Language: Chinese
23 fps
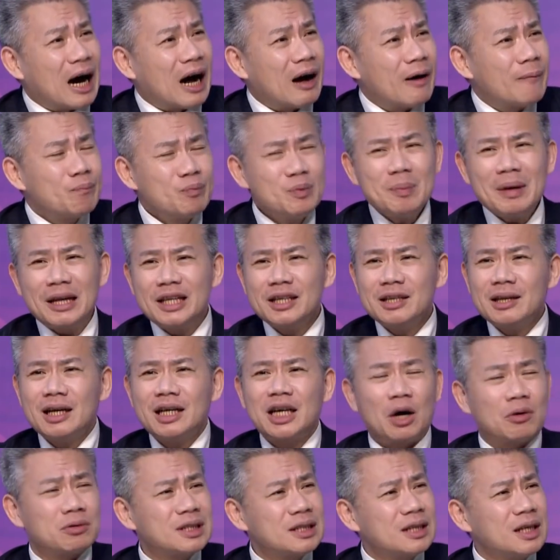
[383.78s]
嘛？你每天在
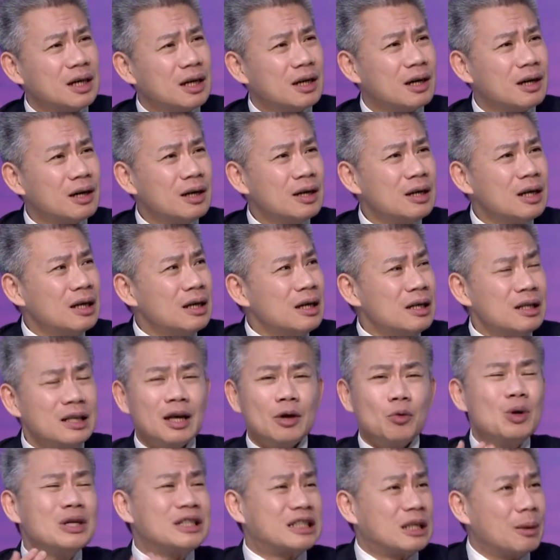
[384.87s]
搞这个，
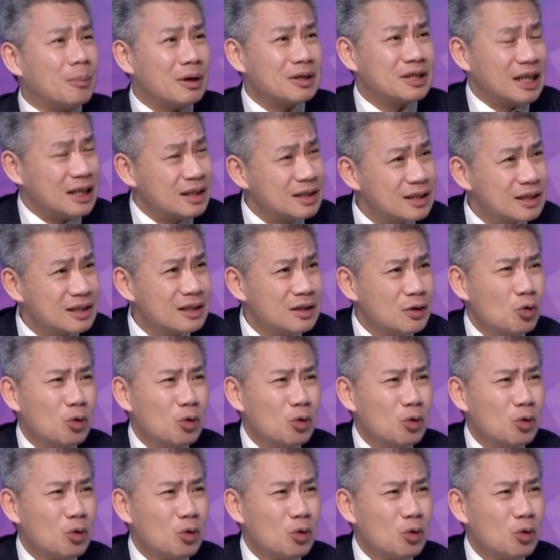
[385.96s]
那为什么签字？